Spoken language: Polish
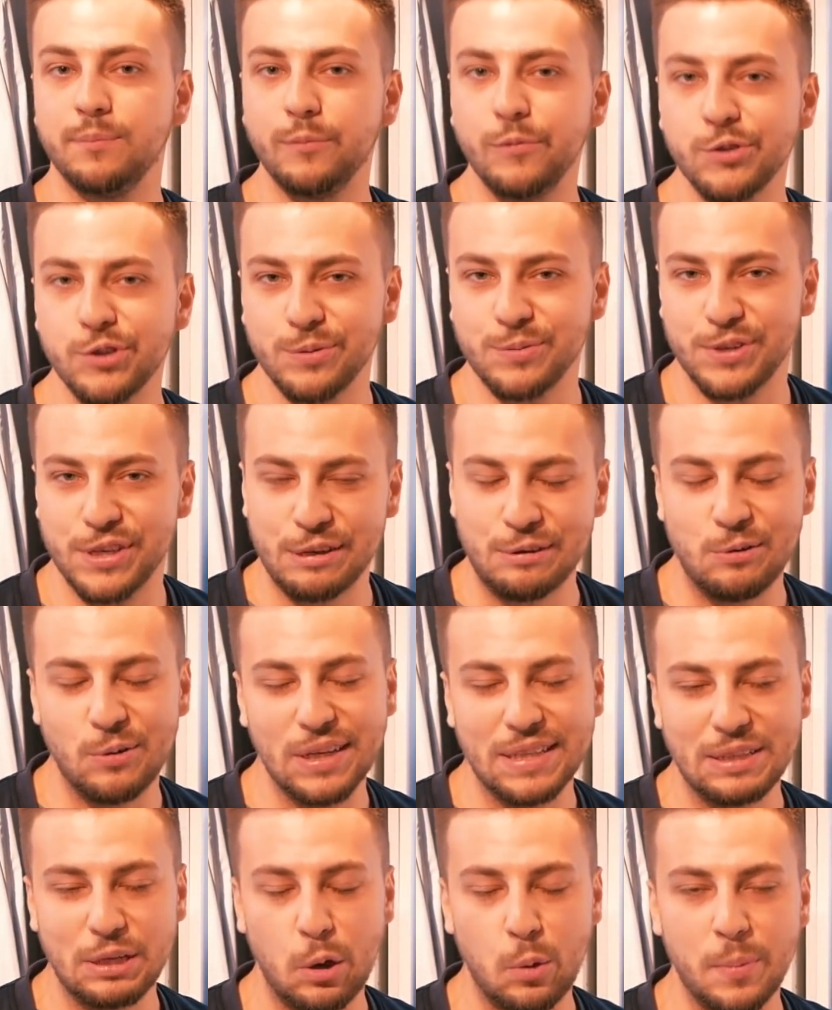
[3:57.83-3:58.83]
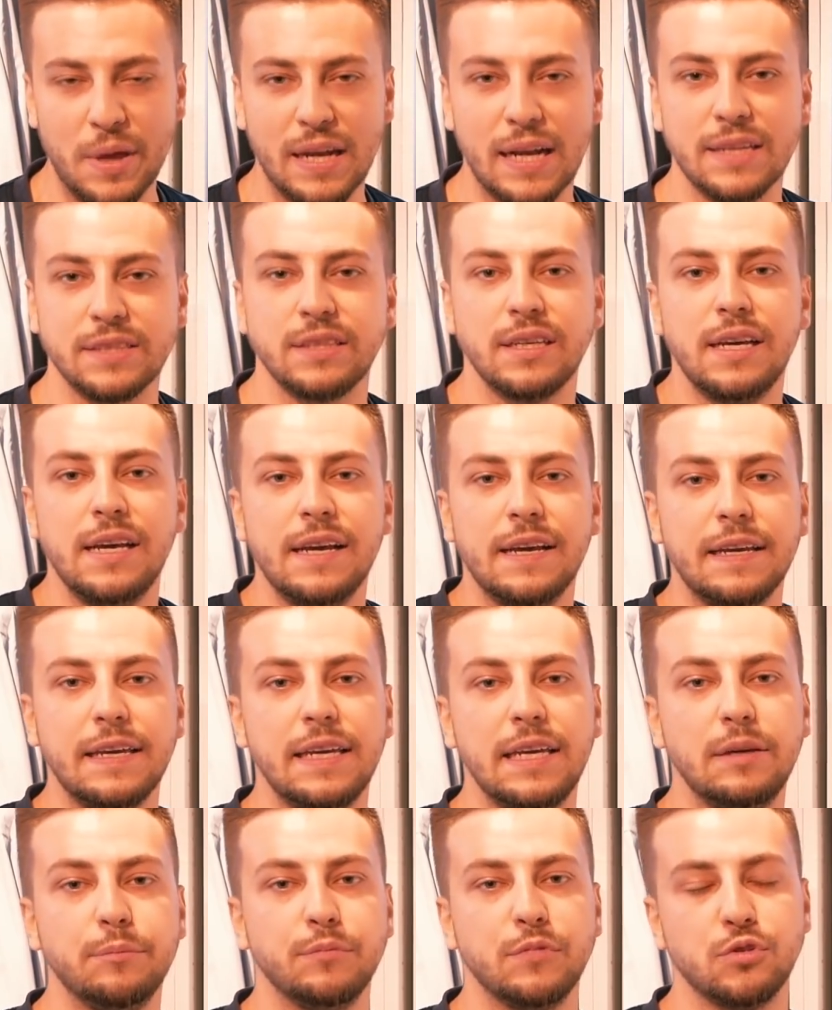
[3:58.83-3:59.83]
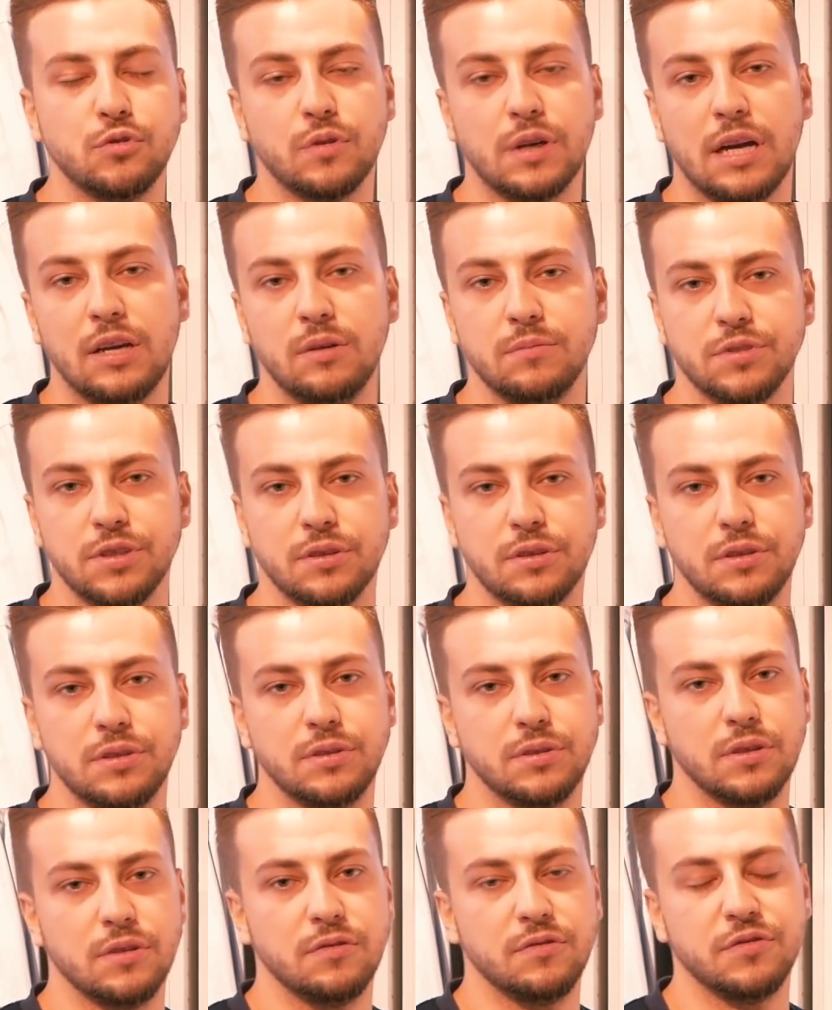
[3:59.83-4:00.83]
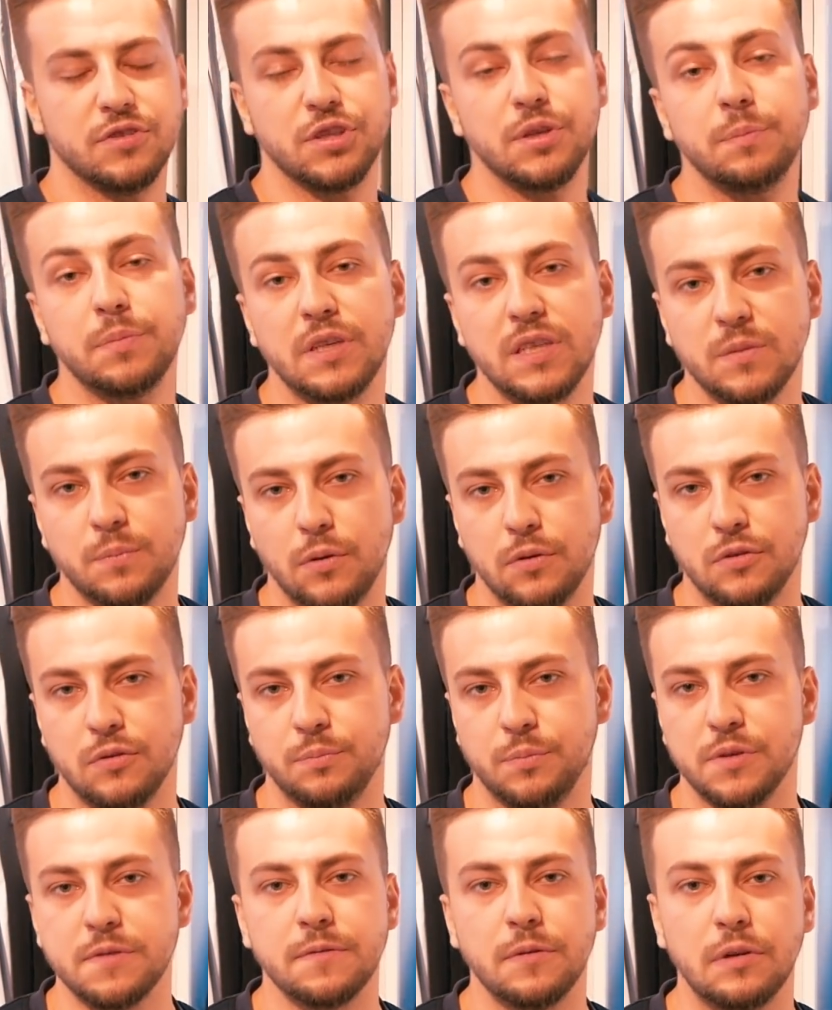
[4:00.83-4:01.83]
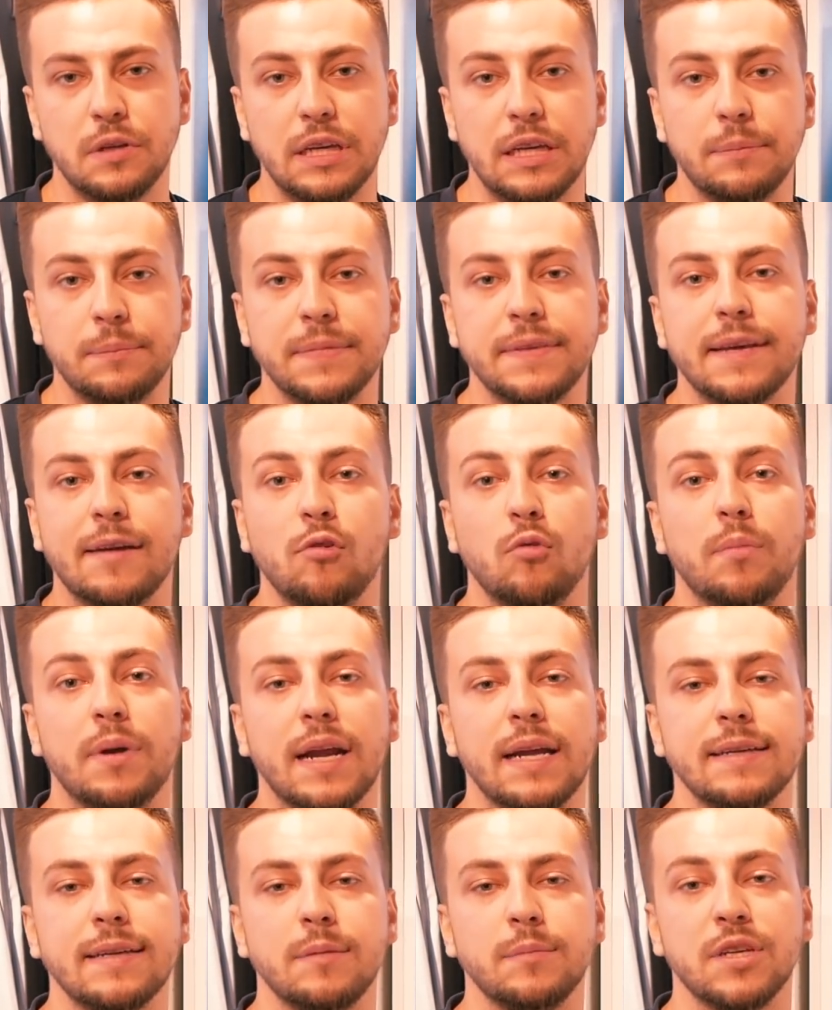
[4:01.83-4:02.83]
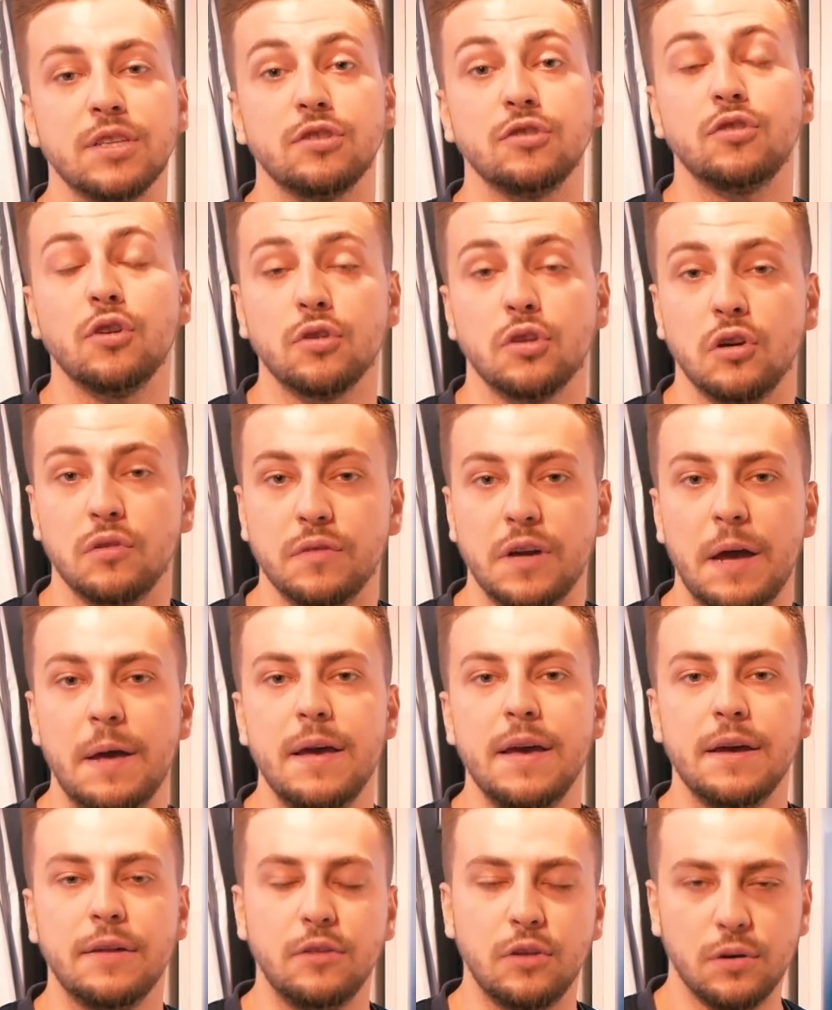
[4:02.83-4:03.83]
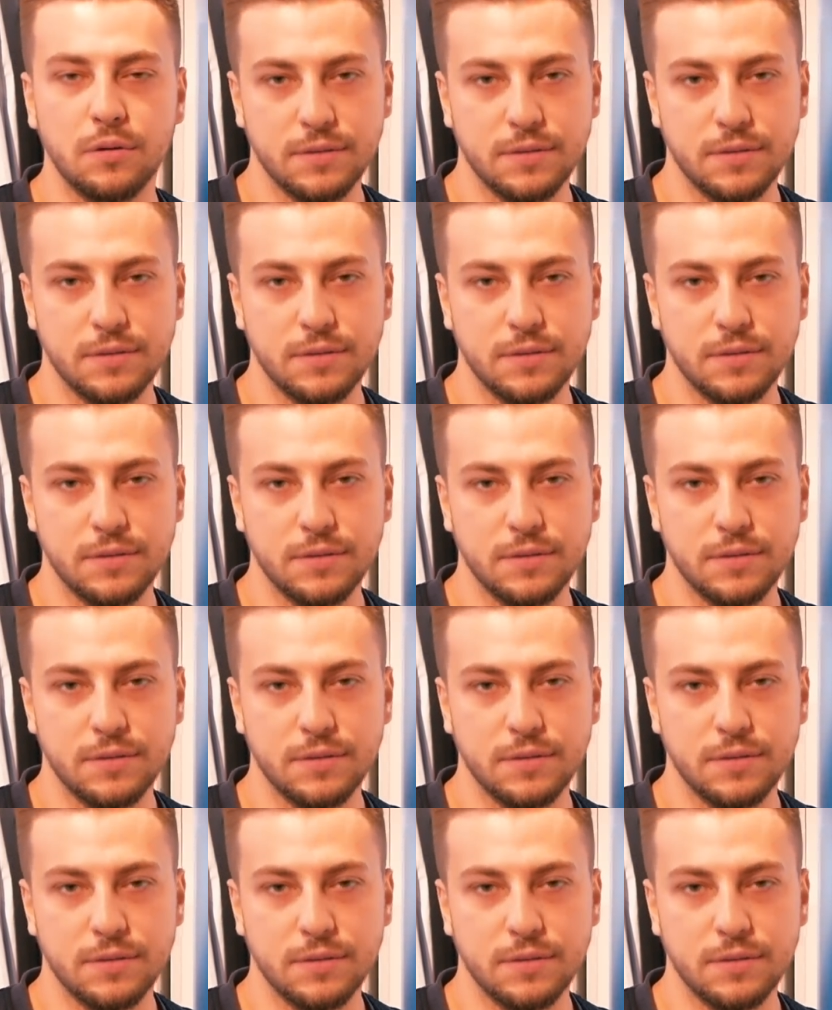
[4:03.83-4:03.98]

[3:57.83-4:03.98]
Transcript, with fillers: muszą się ładnie ubierać i szukają czegoś, co w szybki sposób pozwoli im te ubrania mieć gotowe do